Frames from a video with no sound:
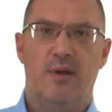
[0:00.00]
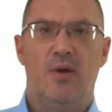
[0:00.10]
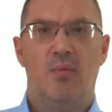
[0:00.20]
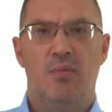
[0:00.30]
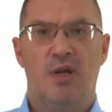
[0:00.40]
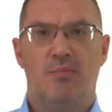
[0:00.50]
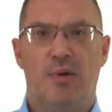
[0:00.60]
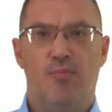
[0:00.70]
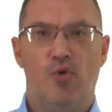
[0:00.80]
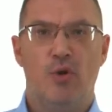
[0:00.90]
Меры по
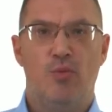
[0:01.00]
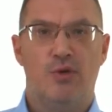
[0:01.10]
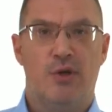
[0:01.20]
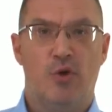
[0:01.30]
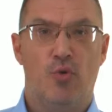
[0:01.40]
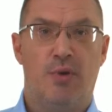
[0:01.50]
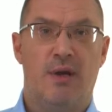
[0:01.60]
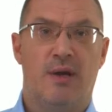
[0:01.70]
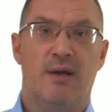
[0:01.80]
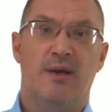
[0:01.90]
полному искоренению
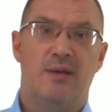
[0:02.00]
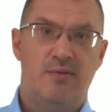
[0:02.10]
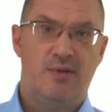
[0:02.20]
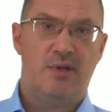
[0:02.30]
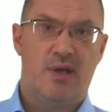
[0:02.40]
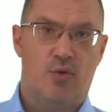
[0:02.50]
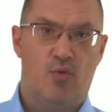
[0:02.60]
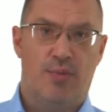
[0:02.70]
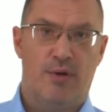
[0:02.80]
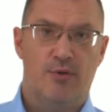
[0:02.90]
брака не всегда
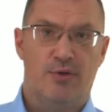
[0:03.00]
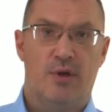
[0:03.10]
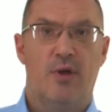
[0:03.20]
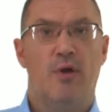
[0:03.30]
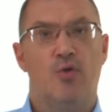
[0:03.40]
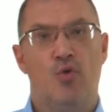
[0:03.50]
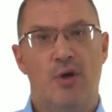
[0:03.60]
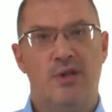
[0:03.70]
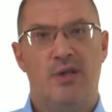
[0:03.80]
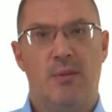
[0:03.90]
окупаются – но
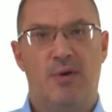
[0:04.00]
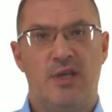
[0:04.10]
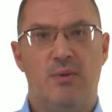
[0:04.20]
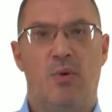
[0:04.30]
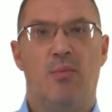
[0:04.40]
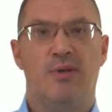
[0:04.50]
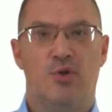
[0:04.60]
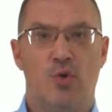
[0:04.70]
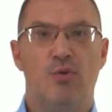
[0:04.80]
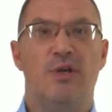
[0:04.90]
это необходимо
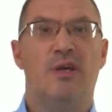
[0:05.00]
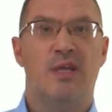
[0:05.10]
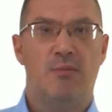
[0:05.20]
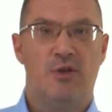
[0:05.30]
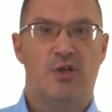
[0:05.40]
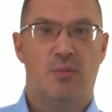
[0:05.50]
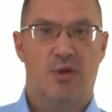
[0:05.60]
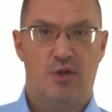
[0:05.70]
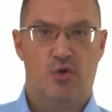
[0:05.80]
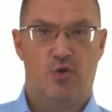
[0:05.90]
обосновывать экономическими
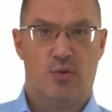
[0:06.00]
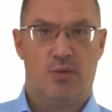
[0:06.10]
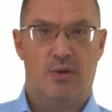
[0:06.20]
расчетами.